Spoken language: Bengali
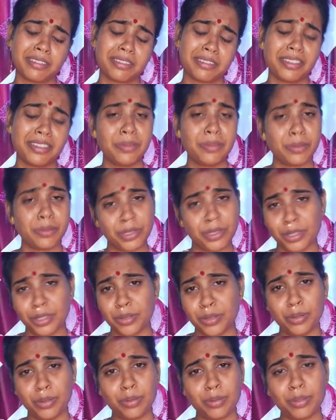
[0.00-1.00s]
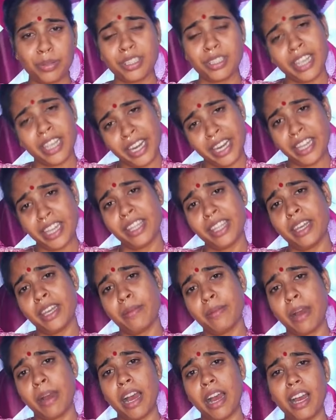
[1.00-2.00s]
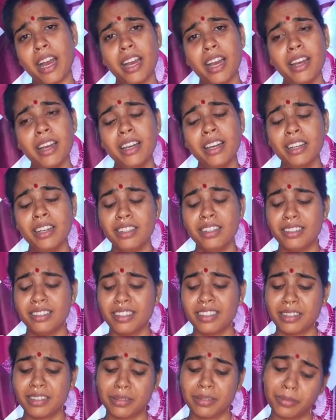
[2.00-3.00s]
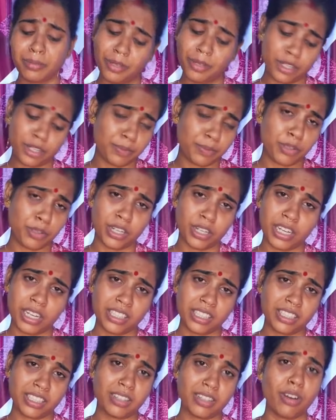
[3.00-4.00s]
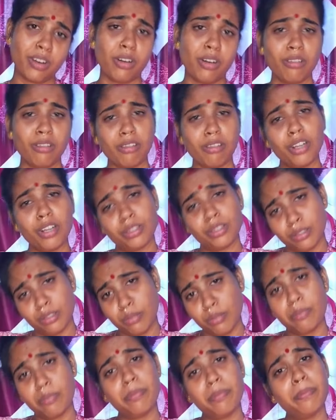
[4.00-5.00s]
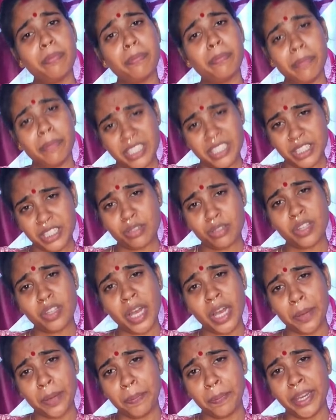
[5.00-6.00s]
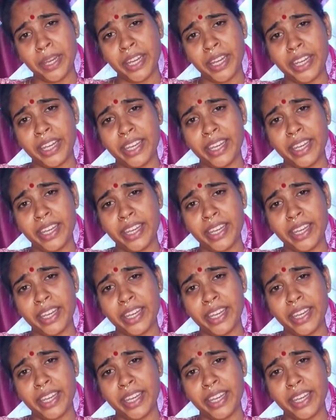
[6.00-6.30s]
তুই চাকরি বাকরি ছেড়ে দে মা তুই ঘরেই থাক অন্তত বেঁচে তো থাকবি